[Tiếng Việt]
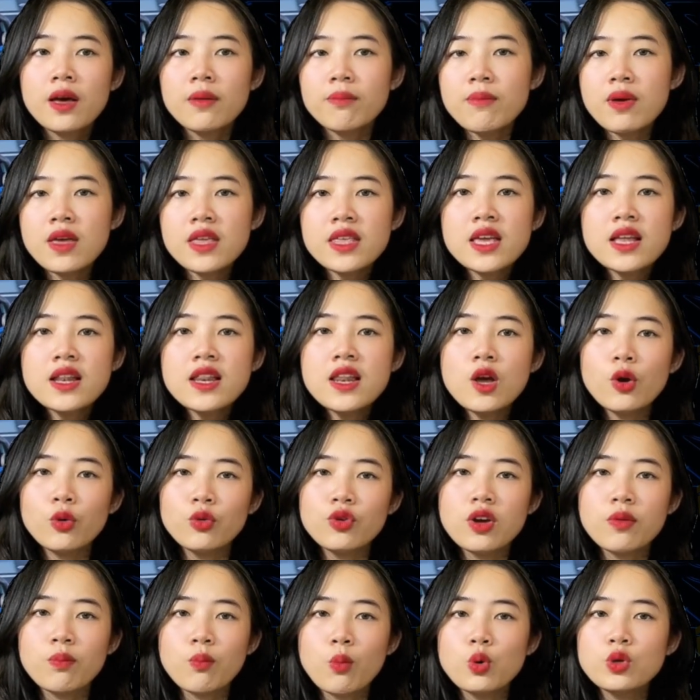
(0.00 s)
Bình nhiên liệu
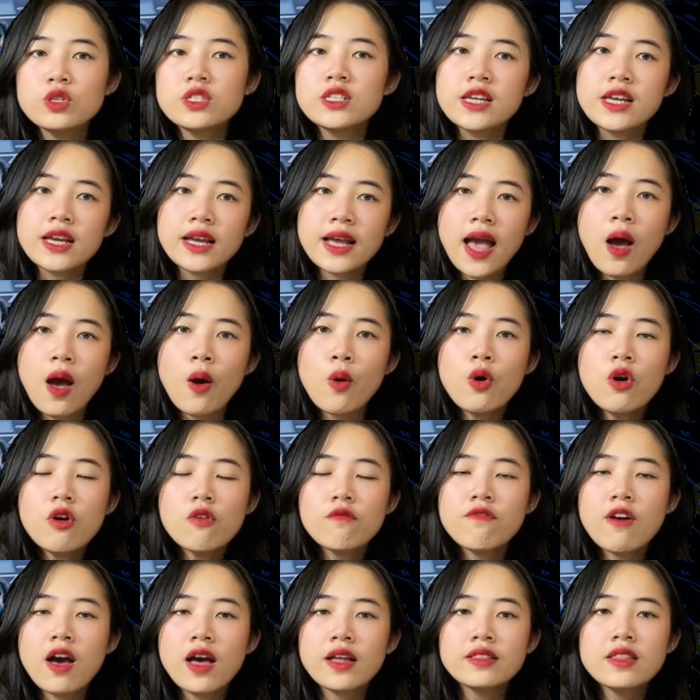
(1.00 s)
được bố trí cao
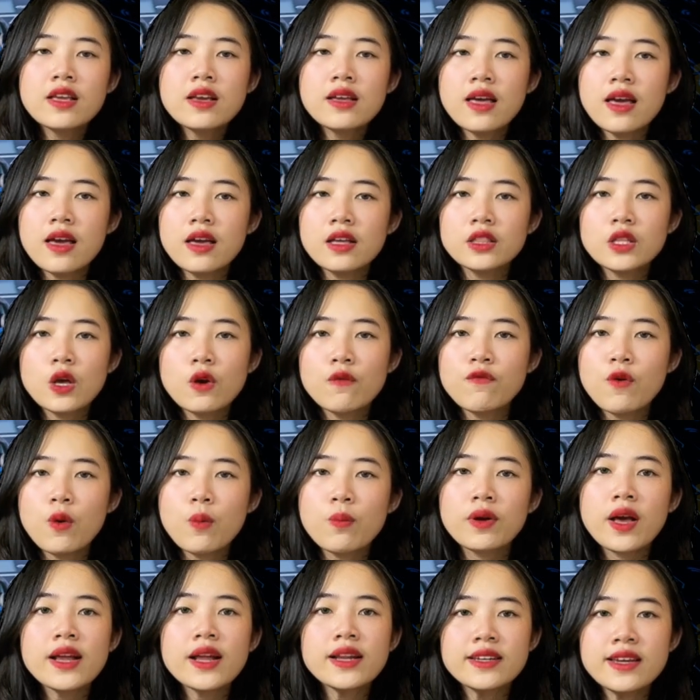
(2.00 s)
và thiết kế theo phong
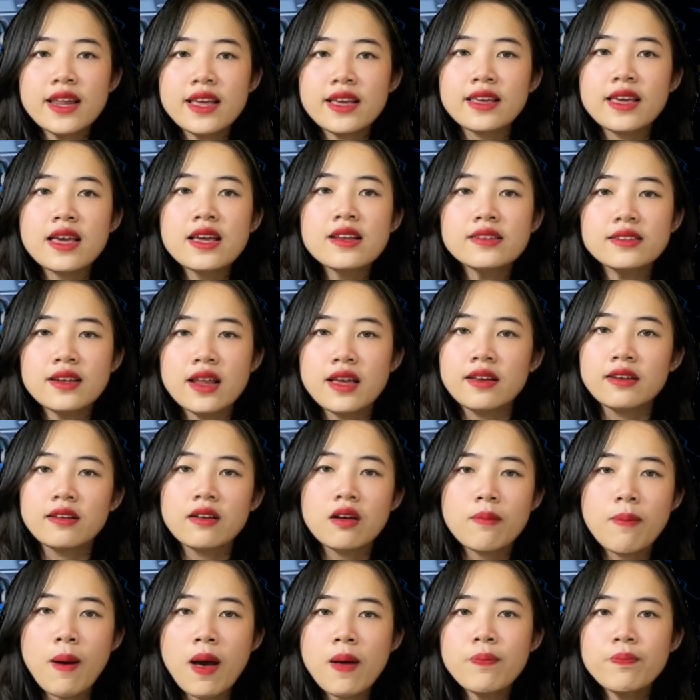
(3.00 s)
cách naked đầy
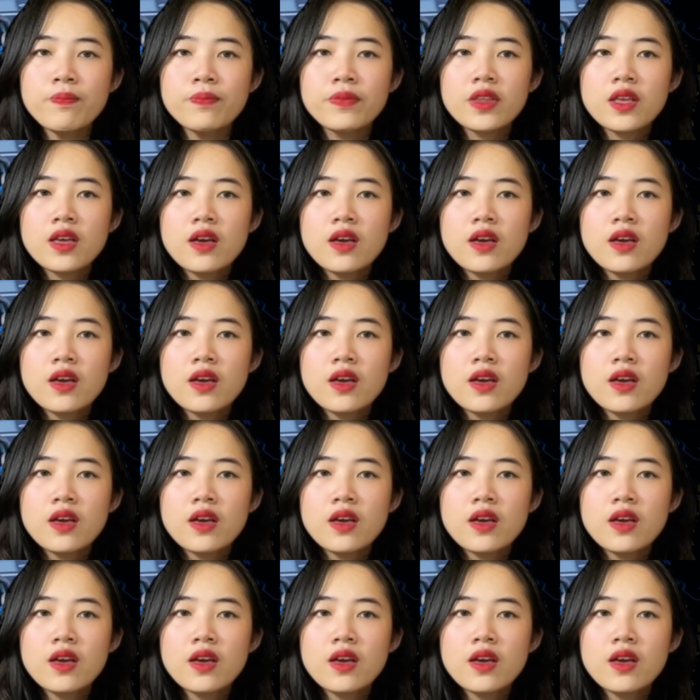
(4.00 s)
cơ bắp.